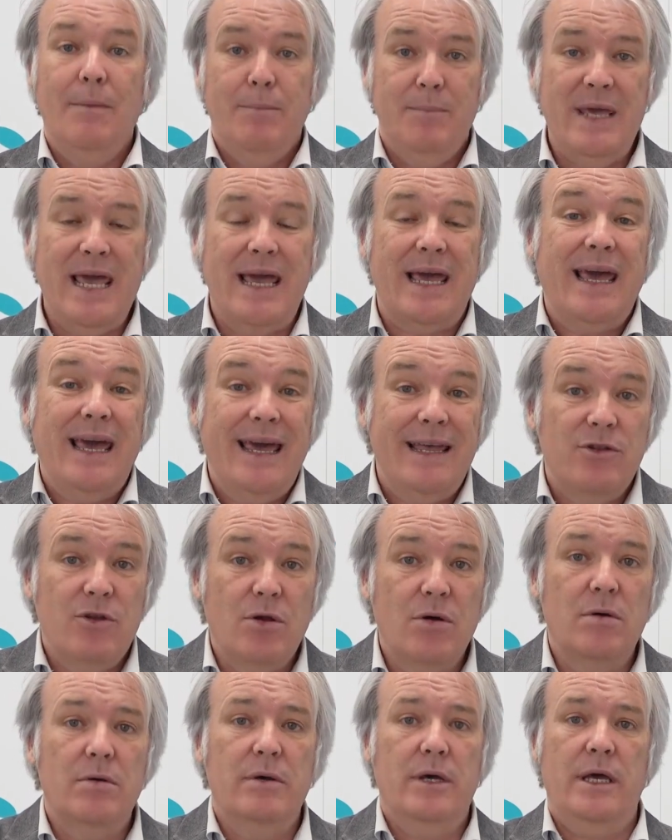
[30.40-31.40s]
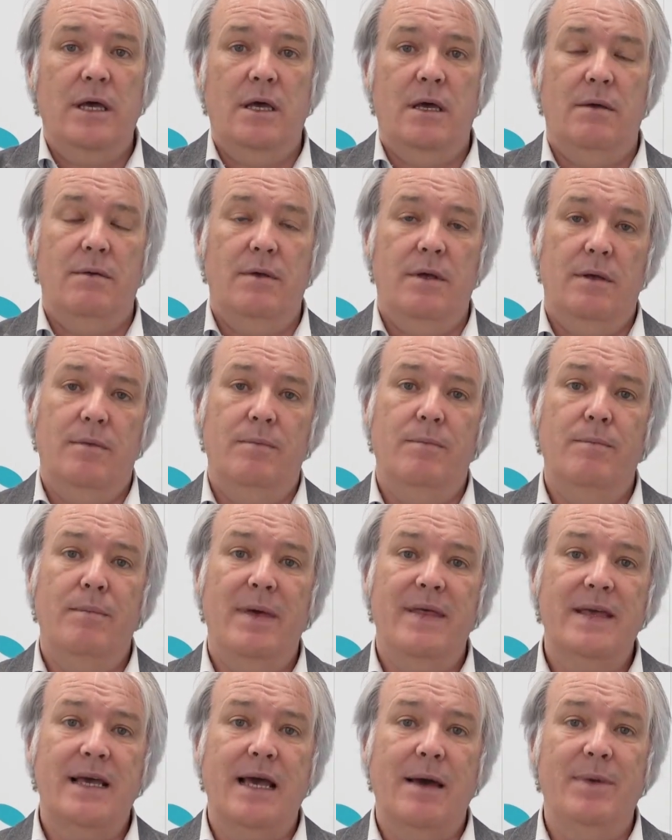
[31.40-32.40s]
Bien, estos eh,
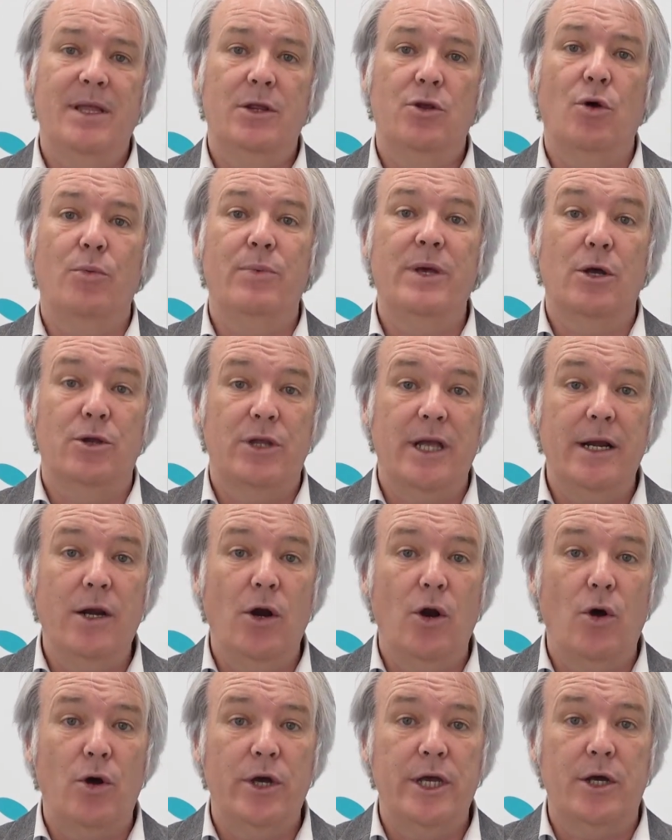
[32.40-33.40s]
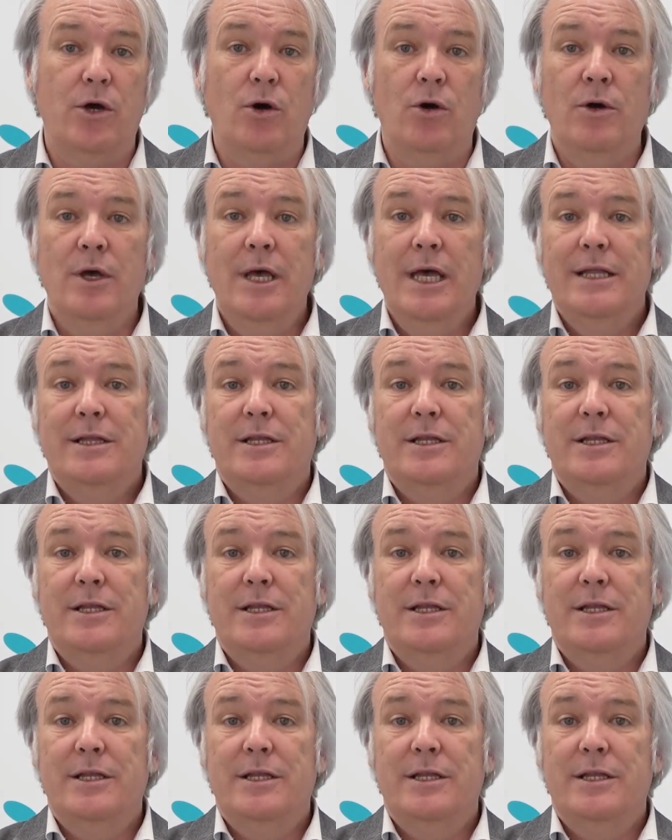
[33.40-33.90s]
medicamentos biotecnológicos